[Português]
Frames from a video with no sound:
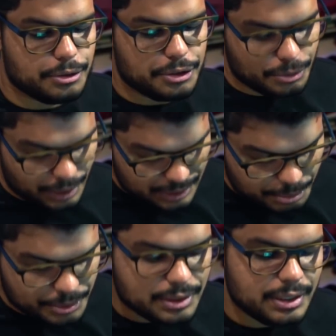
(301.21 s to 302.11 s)
continuar
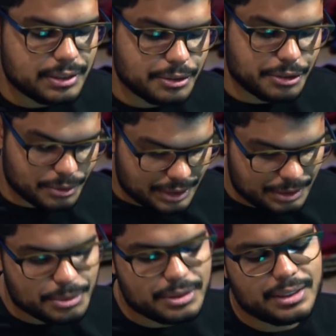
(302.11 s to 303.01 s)
depositando, continuar
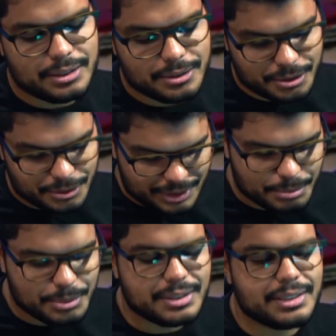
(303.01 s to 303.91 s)
depositando, continuar
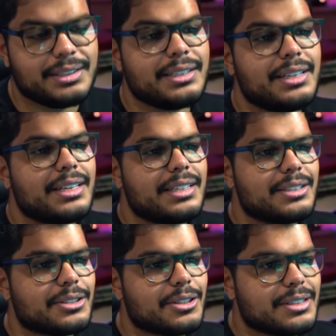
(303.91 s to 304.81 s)
depositando
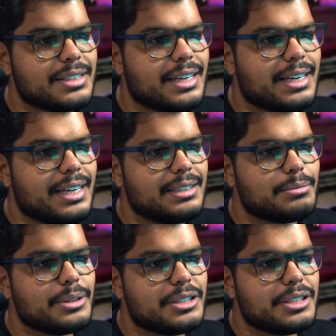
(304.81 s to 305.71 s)
e só sacar
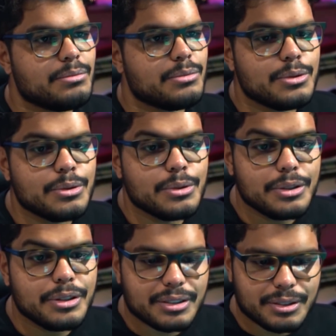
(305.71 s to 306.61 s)
depois de
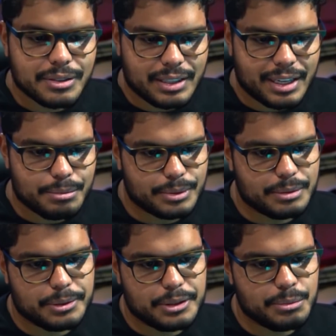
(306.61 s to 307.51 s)
muito tempo,
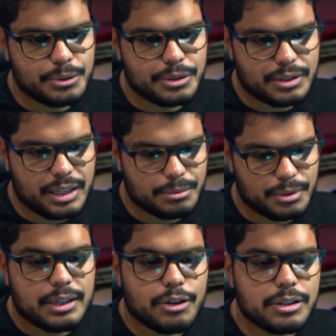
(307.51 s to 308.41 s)
depois de muito tempo.
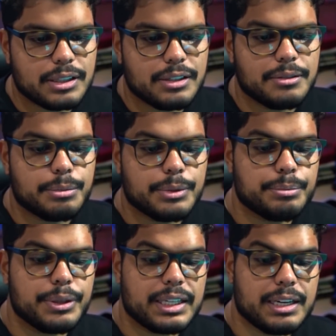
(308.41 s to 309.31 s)
E quando que e
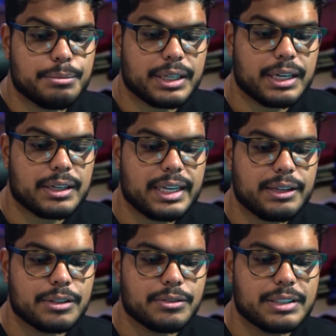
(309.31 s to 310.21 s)
por quê? Porque
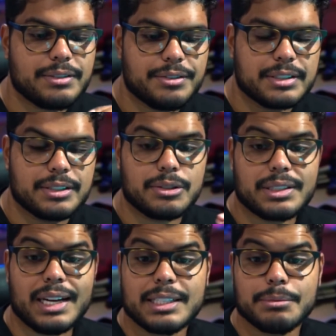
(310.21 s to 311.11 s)
daí quando você vai fazer o
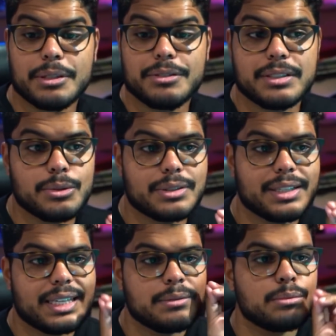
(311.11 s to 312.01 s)
saque, você pode fazer um
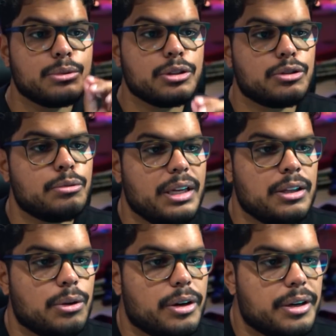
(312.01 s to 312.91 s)
saque muito
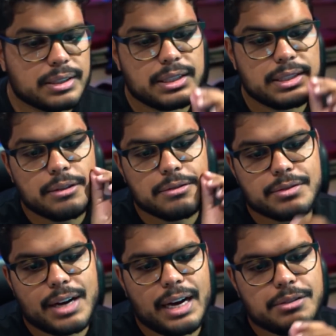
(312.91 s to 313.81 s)
menor que não
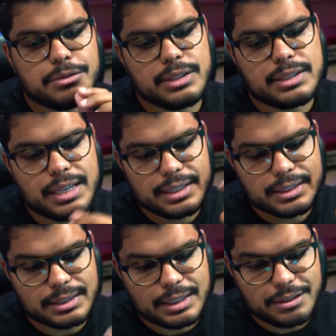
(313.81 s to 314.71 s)
vai influenciar
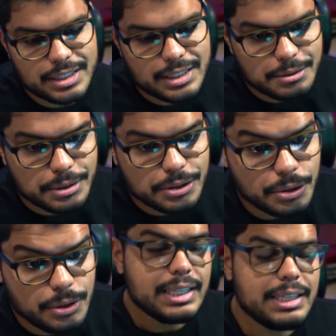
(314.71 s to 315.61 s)
tanto a vida das
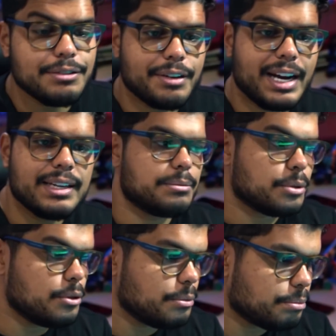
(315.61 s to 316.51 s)
pessoas e vai
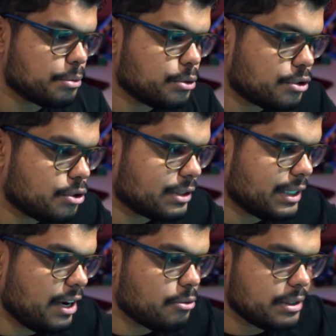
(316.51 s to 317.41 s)
pro
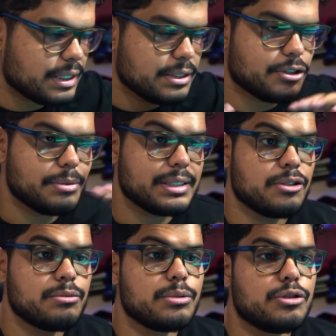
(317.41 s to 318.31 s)
proporcionar uma
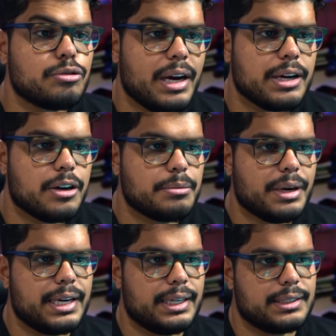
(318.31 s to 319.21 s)
transformação muito maior
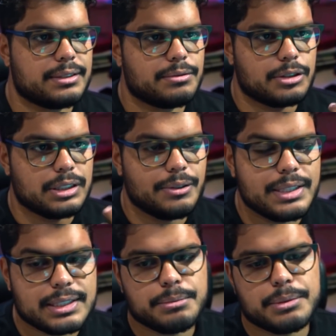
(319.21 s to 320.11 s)
para elas. Vou dar um
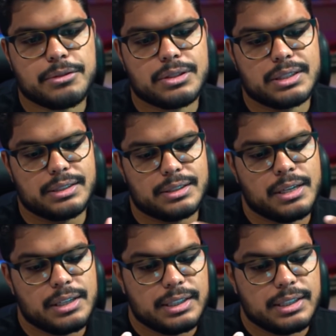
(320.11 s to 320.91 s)
exemplo para vocês.